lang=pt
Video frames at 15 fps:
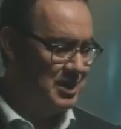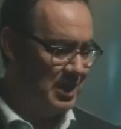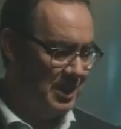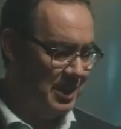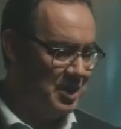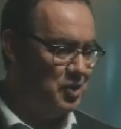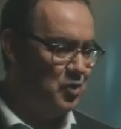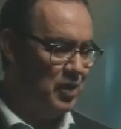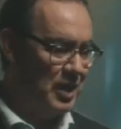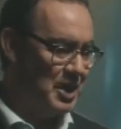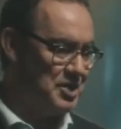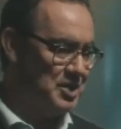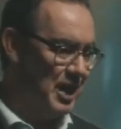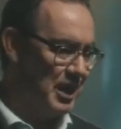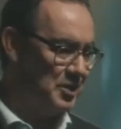ser
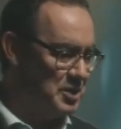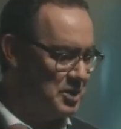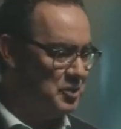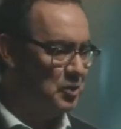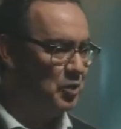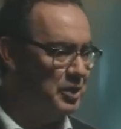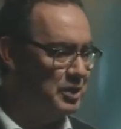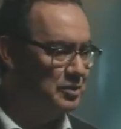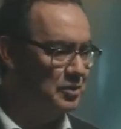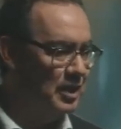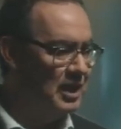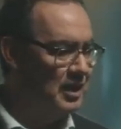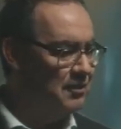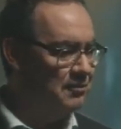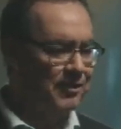encorajado e
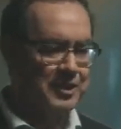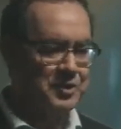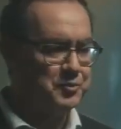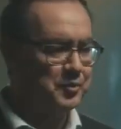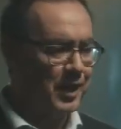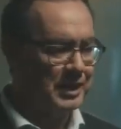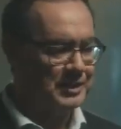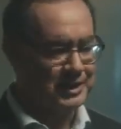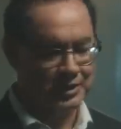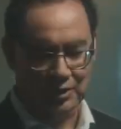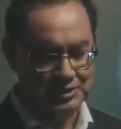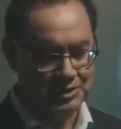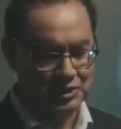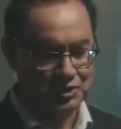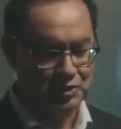excluído faz parte
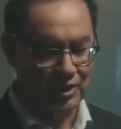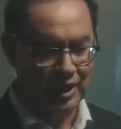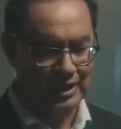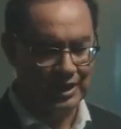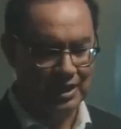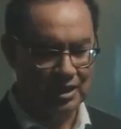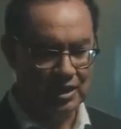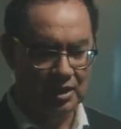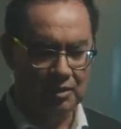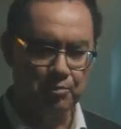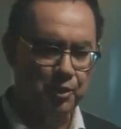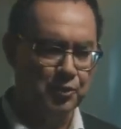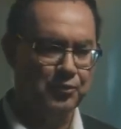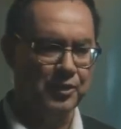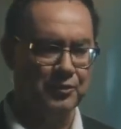da nossa história.
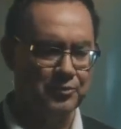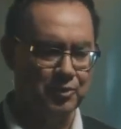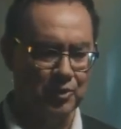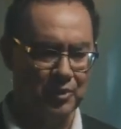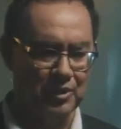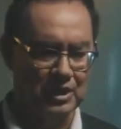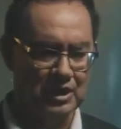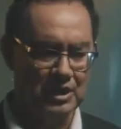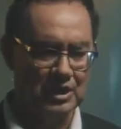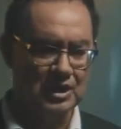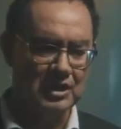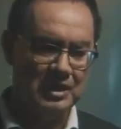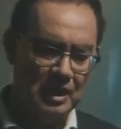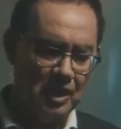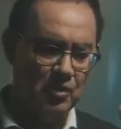Por favor,
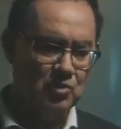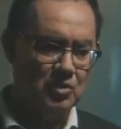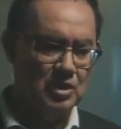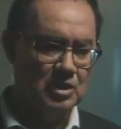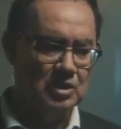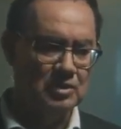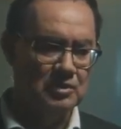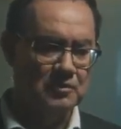não